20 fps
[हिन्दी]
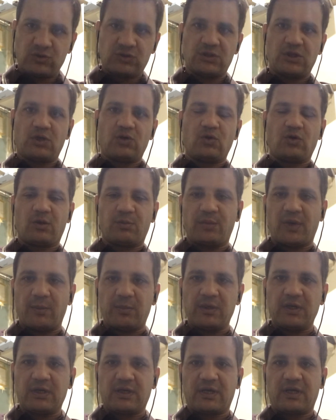सिक्योर
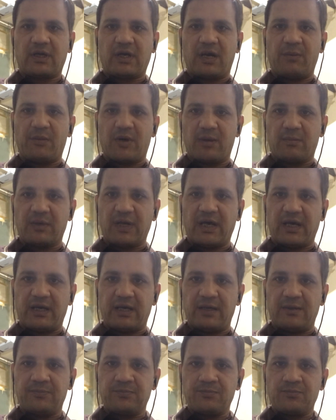बबल का मामला
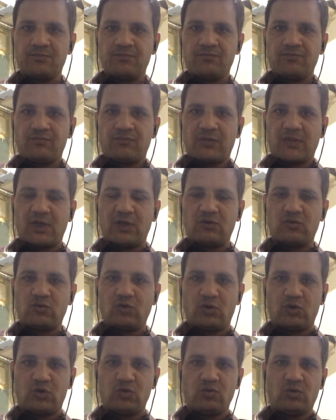है
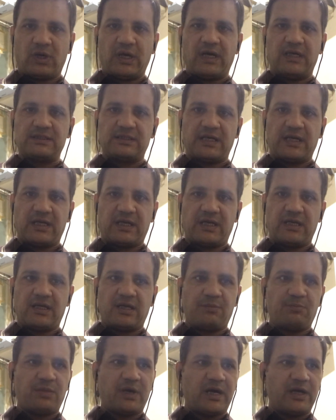इसको यूँ कहा जाए कि
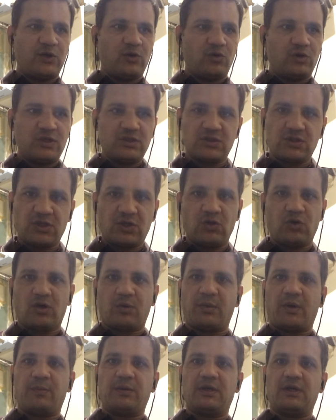ये बायो इनसिक्योर
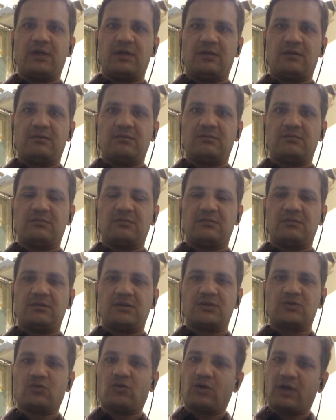बबल
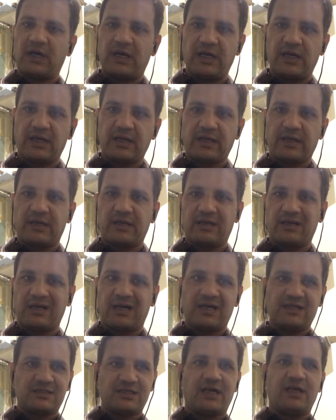इसको कहा
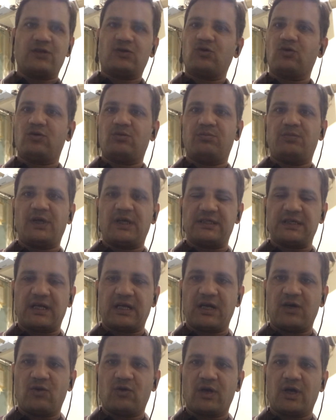कहा जाए तो भेजा ना
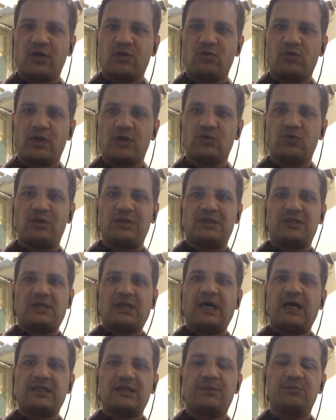होगा क्योंकि जो
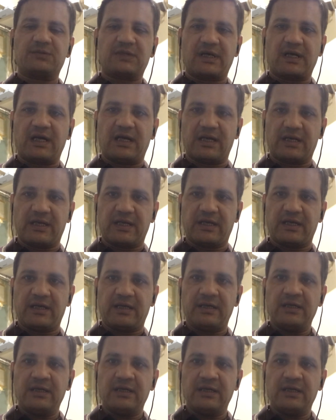इतलात हम तक आ रही हैं